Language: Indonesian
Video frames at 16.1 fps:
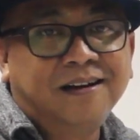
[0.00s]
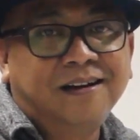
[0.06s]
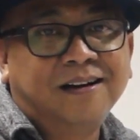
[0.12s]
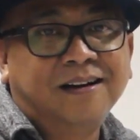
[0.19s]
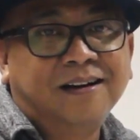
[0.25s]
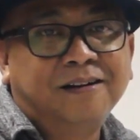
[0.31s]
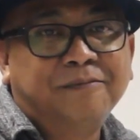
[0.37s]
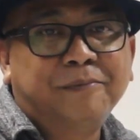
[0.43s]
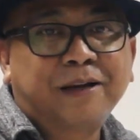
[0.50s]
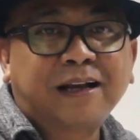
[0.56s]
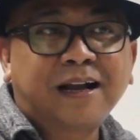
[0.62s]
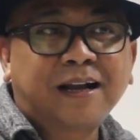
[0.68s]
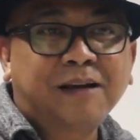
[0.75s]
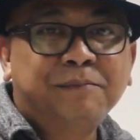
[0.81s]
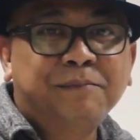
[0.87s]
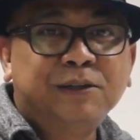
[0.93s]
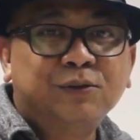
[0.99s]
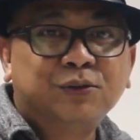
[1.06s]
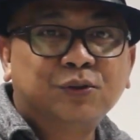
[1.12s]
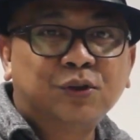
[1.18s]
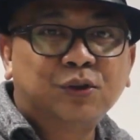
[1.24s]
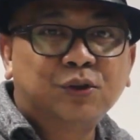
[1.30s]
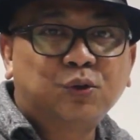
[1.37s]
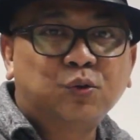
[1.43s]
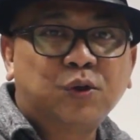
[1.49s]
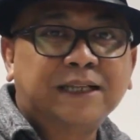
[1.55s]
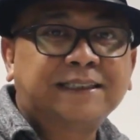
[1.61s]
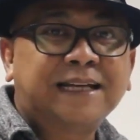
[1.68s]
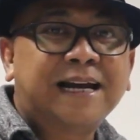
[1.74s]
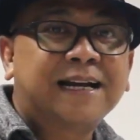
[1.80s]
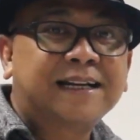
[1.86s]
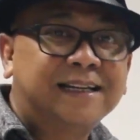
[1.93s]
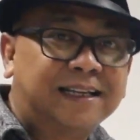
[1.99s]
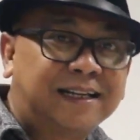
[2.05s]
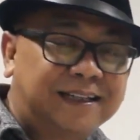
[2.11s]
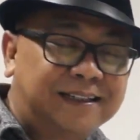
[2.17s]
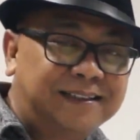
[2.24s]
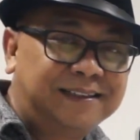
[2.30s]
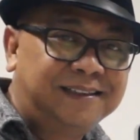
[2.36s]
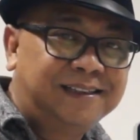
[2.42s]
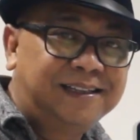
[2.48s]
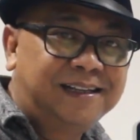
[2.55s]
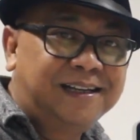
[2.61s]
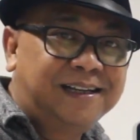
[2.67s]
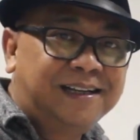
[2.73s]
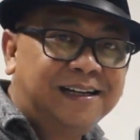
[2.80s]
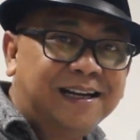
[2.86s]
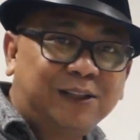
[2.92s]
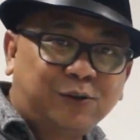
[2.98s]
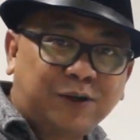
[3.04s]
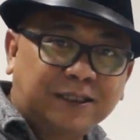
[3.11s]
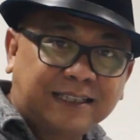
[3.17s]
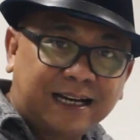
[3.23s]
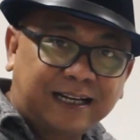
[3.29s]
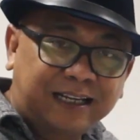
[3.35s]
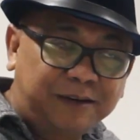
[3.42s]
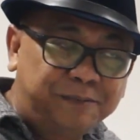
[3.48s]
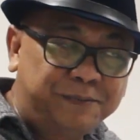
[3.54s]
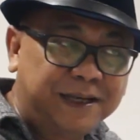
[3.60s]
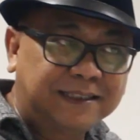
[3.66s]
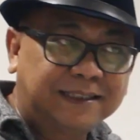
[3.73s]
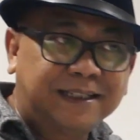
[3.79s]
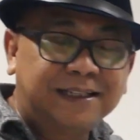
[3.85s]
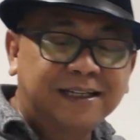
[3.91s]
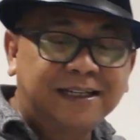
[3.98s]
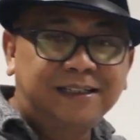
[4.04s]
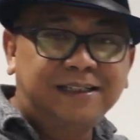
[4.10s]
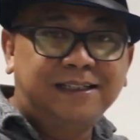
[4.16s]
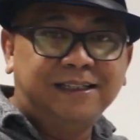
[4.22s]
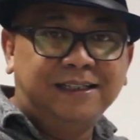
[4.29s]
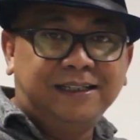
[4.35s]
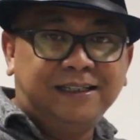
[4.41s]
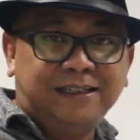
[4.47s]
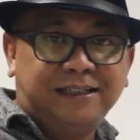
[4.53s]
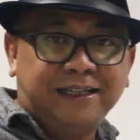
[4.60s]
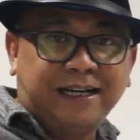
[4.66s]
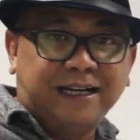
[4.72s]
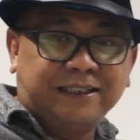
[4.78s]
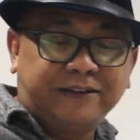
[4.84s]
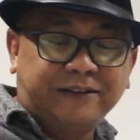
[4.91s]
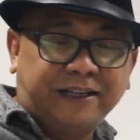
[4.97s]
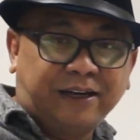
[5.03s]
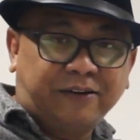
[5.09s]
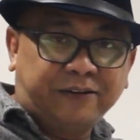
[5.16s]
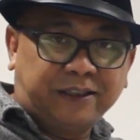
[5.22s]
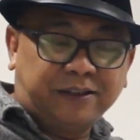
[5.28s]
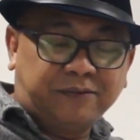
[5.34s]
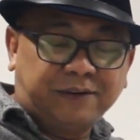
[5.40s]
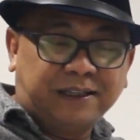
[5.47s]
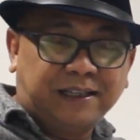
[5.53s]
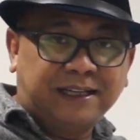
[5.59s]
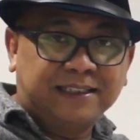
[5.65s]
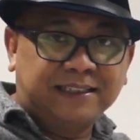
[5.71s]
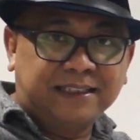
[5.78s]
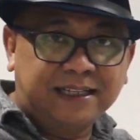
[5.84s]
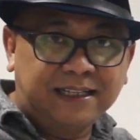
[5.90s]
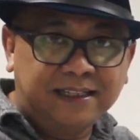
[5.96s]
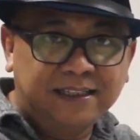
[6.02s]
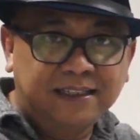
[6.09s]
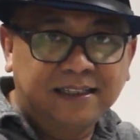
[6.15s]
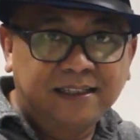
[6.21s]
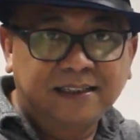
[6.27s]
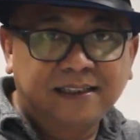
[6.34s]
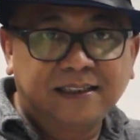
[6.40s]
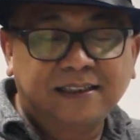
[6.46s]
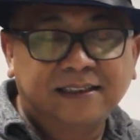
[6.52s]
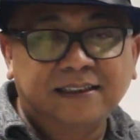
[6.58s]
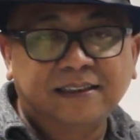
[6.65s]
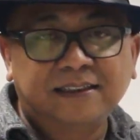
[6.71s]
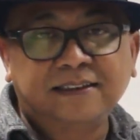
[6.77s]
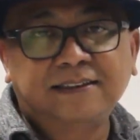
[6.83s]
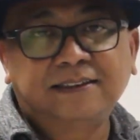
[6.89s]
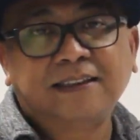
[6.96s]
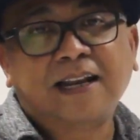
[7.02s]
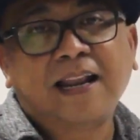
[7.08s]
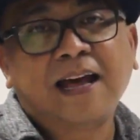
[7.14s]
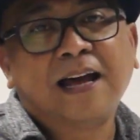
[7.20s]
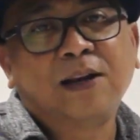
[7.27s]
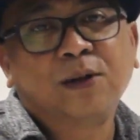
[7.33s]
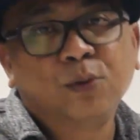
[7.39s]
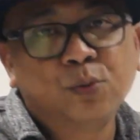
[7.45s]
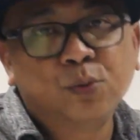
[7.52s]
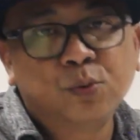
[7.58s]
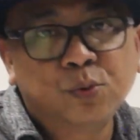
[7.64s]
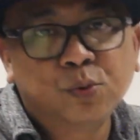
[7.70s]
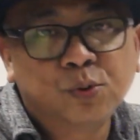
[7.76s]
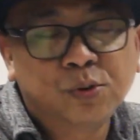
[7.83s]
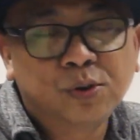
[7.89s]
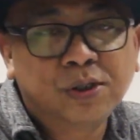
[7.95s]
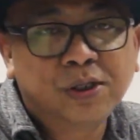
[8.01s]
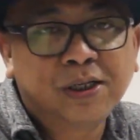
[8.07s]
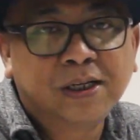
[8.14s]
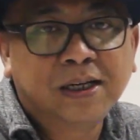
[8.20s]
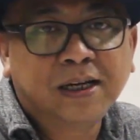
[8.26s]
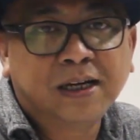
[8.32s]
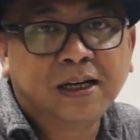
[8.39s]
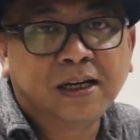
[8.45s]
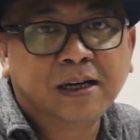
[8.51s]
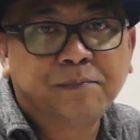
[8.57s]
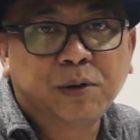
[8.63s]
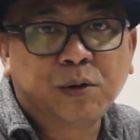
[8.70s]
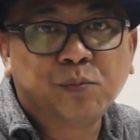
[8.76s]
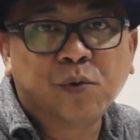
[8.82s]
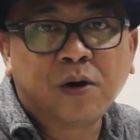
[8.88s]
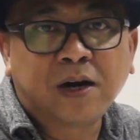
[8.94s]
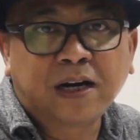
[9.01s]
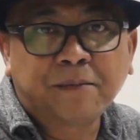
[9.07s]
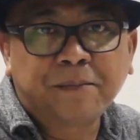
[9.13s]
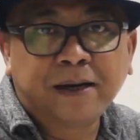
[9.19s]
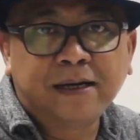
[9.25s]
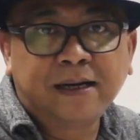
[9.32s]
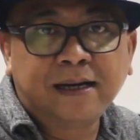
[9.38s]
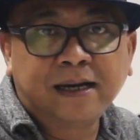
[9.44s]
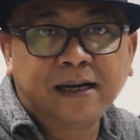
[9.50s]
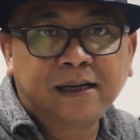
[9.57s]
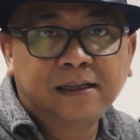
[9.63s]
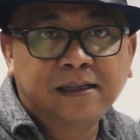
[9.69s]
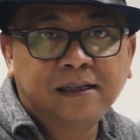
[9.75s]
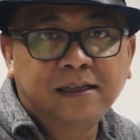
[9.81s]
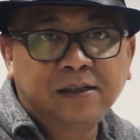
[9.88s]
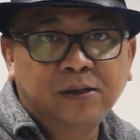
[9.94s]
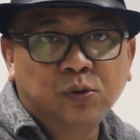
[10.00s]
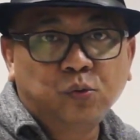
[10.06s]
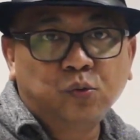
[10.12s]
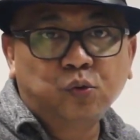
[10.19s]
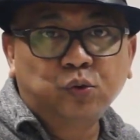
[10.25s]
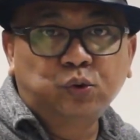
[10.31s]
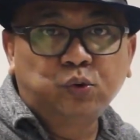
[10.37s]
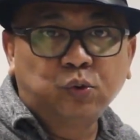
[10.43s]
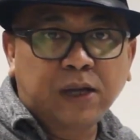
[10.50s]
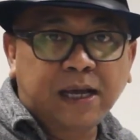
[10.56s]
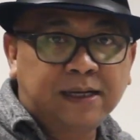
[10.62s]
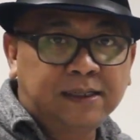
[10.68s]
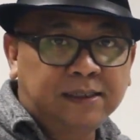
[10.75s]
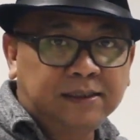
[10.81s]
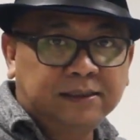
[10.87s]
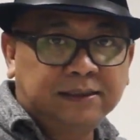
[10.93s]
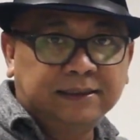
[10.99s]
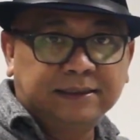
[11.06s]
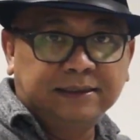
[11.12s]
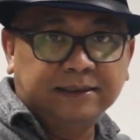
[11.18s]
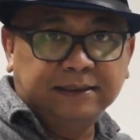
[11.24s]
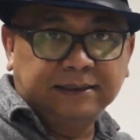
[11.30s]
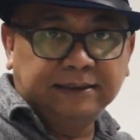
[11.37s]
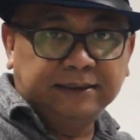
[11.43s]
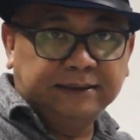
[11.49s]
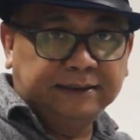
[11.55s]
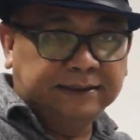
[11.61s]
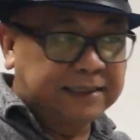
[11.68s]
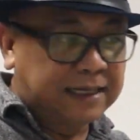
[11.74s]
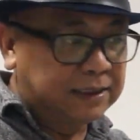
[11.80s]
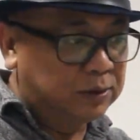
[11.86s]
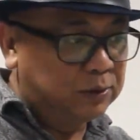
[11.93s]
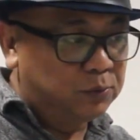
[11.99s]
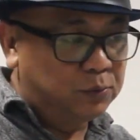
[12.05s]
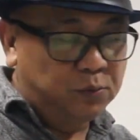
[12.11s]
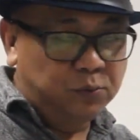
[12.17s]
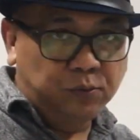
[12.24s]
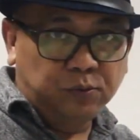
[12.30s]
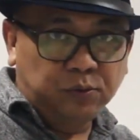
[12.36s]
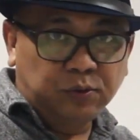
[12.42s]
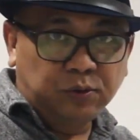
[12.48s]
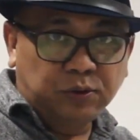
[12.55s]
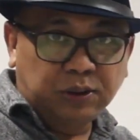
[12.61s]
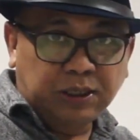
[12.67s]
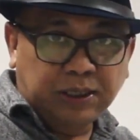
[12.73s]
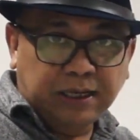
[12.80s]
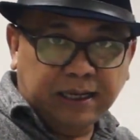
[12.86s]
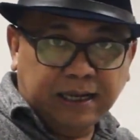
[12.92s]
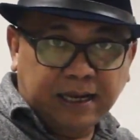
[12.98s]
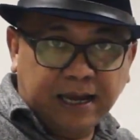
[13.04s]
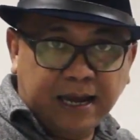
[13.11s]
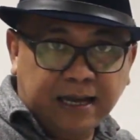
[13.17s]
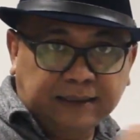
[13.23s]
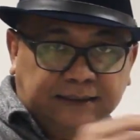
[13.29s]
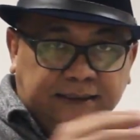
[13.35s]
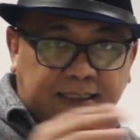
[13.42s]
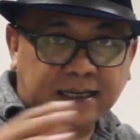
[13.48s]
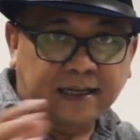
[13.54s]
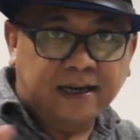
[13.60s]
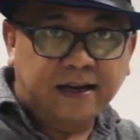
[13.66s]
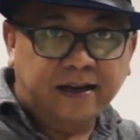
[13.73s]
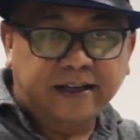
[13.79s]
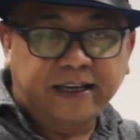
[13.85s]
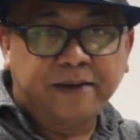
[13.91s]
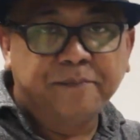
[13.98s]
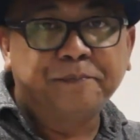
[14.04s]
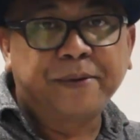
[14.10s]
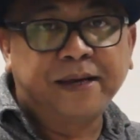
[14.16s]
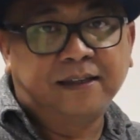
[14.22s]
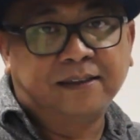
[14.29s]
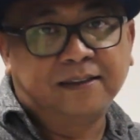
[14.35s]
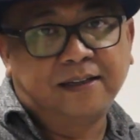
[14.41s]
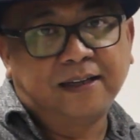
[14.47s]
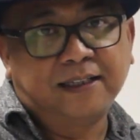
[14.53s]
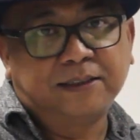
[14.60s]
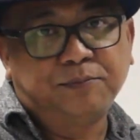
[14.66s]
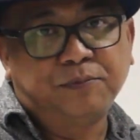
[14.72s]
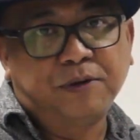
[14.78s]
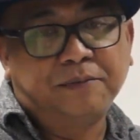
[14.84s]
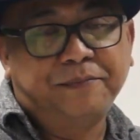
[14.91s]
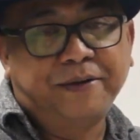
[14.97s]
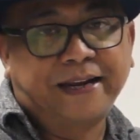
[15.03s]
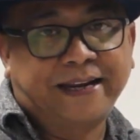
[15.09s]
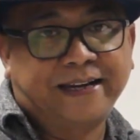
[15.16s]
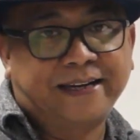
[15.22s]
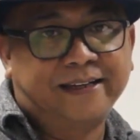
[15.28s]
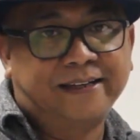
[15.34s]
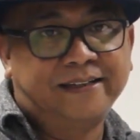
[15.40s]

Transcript: eh, mereka akan menyusun tugas akhir nah tugas akhir biasanya di dikasih Gravitable Icing selalu uh, bermuara pada usulan satu acara campaign dari sebuah brand